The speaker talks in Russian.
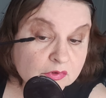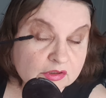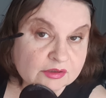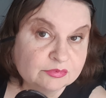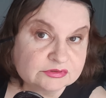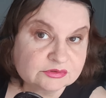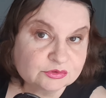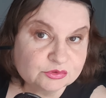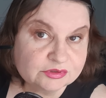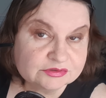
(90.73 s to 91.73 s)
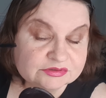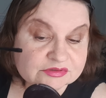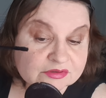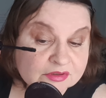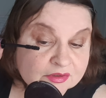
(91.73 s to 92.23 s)
я бы сроду не
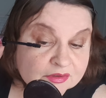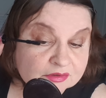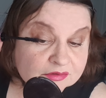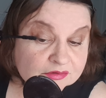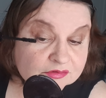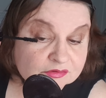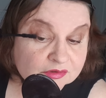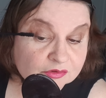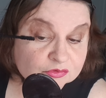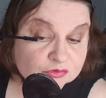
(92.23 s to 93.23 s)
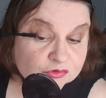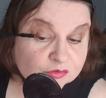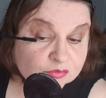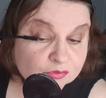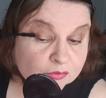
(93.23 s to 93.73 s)
одела э, короткую
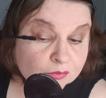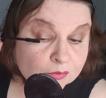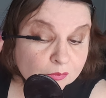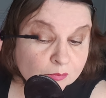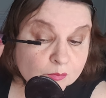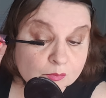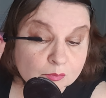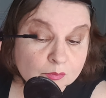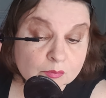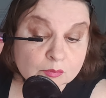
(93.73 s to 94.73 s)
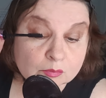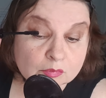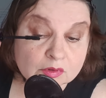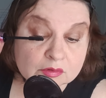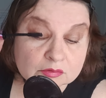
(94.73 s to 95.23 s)
юбку,
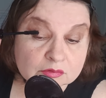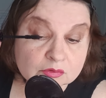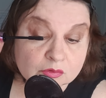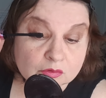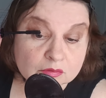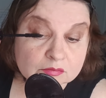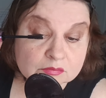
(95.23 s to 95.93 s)
э, но